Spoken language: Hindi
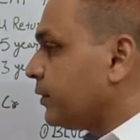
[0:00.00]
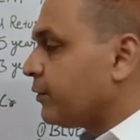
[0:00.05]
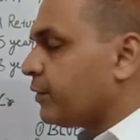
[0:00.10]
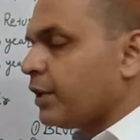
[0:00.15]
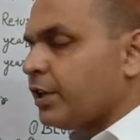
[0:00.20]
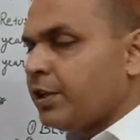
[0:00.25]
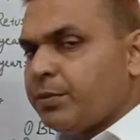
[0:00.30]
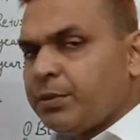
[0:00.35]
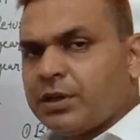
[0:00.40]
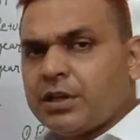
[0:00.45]
पी एफ
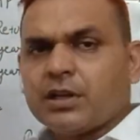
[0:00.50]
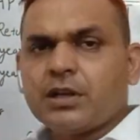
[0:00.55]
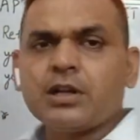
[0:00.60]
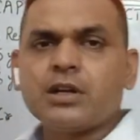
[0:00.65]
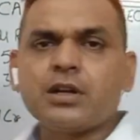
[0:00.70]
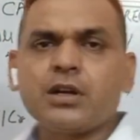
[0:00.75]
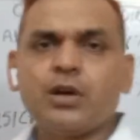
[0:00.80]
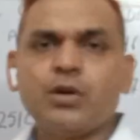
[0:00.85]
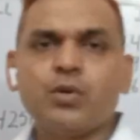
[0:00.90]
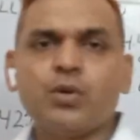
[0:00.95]
कहीं भी करा
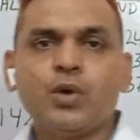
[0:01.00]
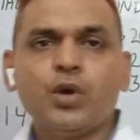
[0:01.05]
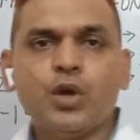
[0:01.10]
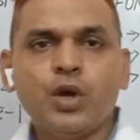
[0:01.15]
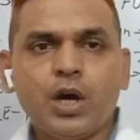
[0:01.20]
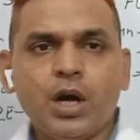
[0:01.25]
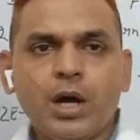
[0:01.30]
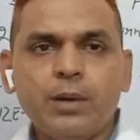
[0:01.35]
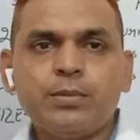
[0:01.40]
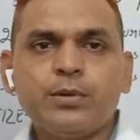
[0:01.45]
रखा
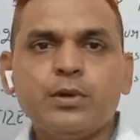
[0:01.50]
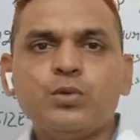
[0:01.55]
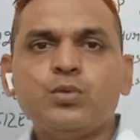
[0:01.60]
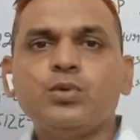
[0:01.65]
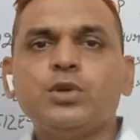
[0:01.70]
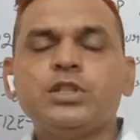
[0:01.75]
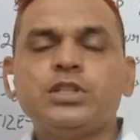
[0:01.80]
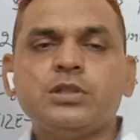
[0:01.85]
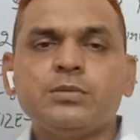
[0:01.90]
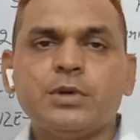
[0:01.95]
हो आप
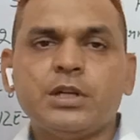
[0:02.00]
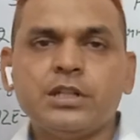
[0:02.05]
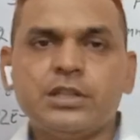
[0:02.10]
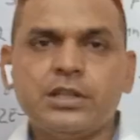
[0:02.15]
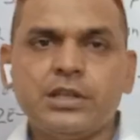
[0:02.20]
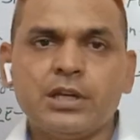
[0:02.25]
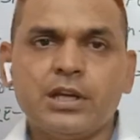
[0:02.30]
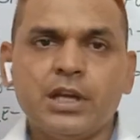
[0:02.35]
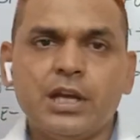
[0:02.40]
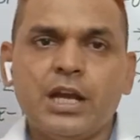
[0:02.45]
कैलकुलेशन मार
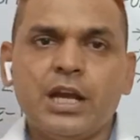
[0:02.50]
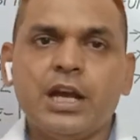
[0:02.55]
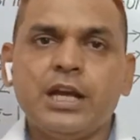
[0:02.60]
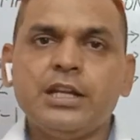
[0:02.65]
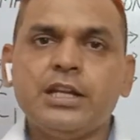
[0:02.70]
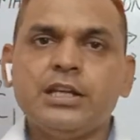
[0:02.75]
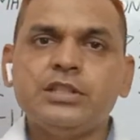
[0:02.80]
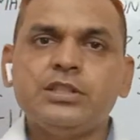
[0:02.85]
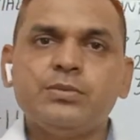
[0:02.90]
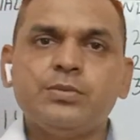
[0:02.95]
लिए
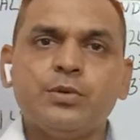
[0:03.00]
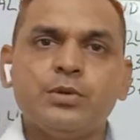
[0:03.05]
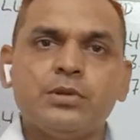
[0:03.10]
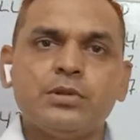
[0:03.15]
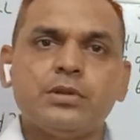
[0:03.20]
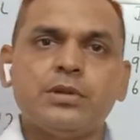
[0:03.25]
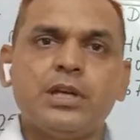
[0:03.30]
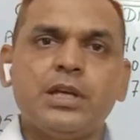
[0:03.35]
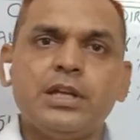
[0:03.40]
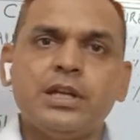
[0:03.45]
एल आई सी बोल
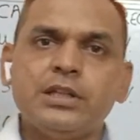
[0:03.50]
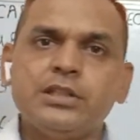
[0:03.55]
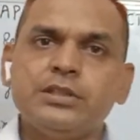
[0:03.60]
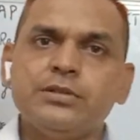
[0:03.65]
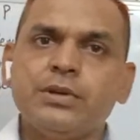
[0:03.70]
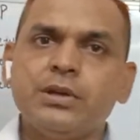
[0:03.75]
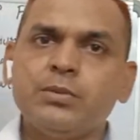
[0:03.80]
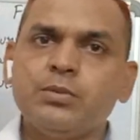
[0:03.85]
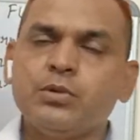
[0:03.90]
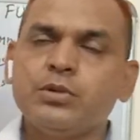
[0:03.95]
एल आई सी
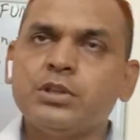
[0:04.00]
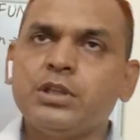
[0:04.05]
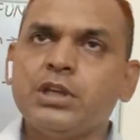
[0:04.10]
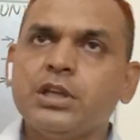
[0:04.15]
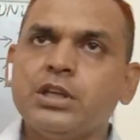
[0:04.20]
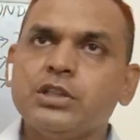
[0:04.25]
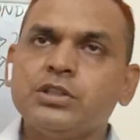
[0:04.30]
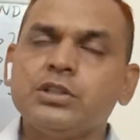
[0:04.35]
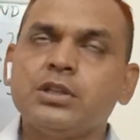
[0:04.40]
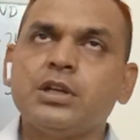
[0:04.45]
वाले बोलते
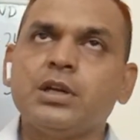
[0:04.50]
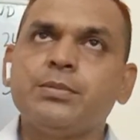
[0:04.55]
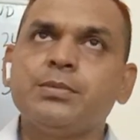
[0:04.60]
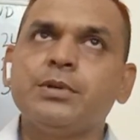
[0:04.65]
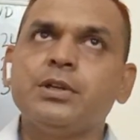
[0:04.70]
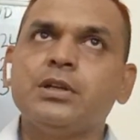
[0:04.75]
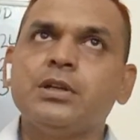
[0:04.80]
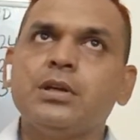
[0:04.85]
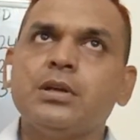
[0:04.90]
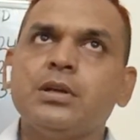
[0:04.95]
हैं कि सर
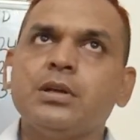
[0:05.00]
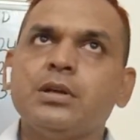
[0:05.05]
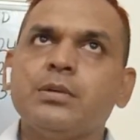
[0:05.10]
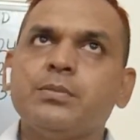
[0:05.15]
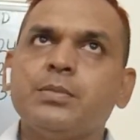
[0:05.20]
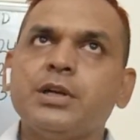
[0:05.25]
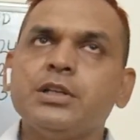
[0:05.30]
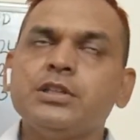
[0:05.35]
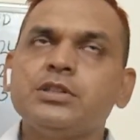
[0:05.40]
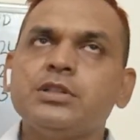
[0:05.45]
आपने
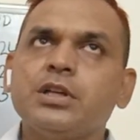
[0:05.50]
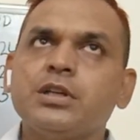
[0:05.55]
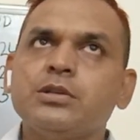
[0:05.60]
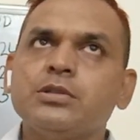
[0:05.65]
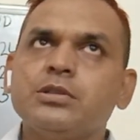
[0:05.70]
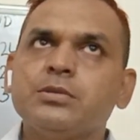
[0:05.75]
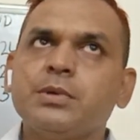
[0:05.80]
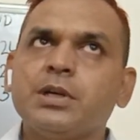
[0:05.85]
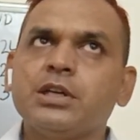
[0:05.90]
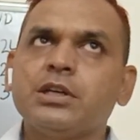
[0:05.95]
पाँच हज़ार
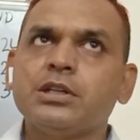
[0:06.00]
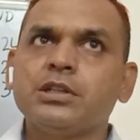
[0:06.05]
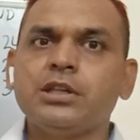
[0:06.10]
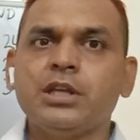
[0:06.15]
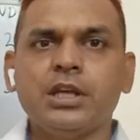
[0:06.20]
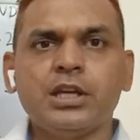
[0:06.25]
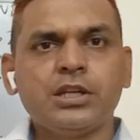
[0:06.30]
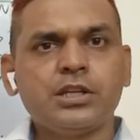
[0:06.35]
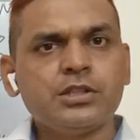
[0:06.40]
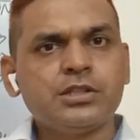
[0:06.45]
जमा कर
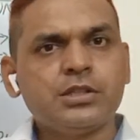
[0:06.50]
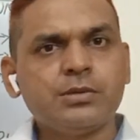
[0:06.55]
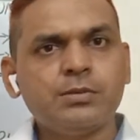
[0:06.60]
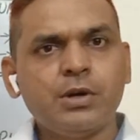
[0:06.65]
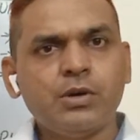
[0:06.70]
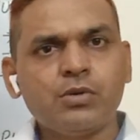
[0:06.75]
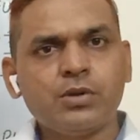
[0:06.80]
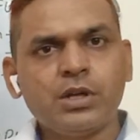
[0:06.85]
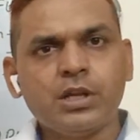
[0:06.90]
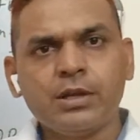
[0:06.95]
दिए इक्कीस जमा
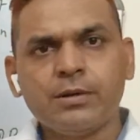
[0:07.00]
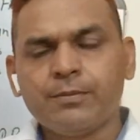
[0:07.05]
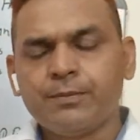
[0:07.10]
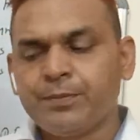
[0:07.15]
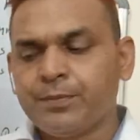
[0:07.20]
हो गई